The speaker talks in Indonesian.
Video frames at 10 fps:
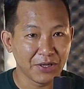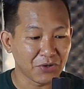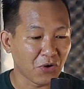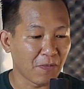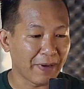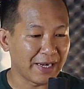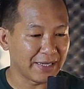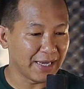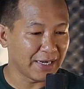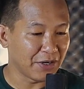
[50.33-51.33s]

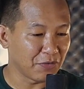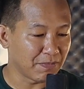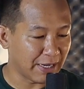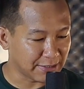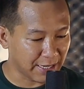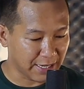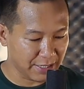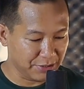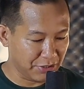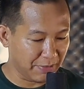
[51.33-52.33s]
Tokopedia. Nih lupa saya
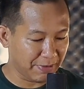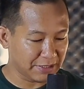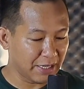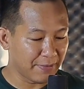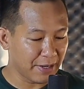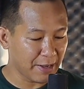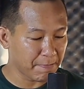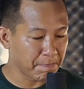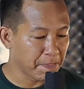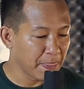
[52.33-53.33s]
aduh apa sih namanya.
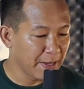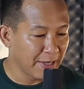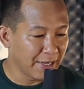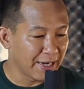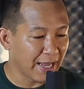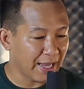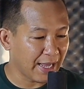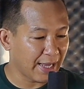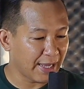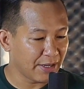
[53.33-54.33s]
Nah,
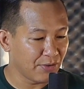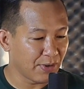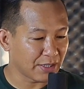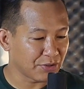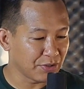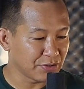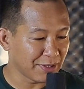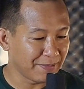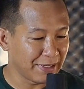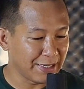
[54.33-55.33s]
waktu itu
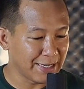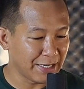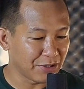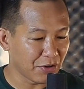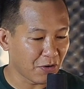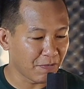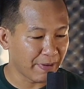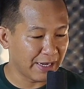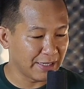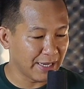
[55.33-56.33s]
saya belinya di
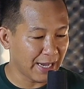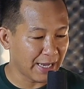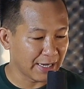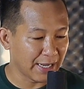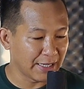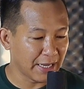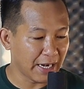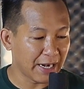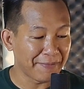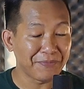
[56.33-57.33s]
Tokopedia harganya
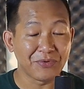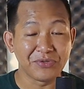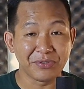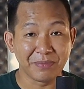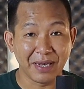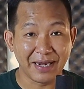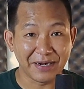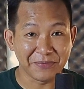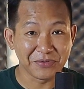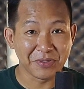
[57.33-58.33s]

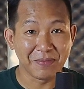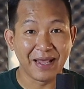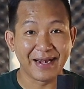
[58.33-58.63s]
69.900.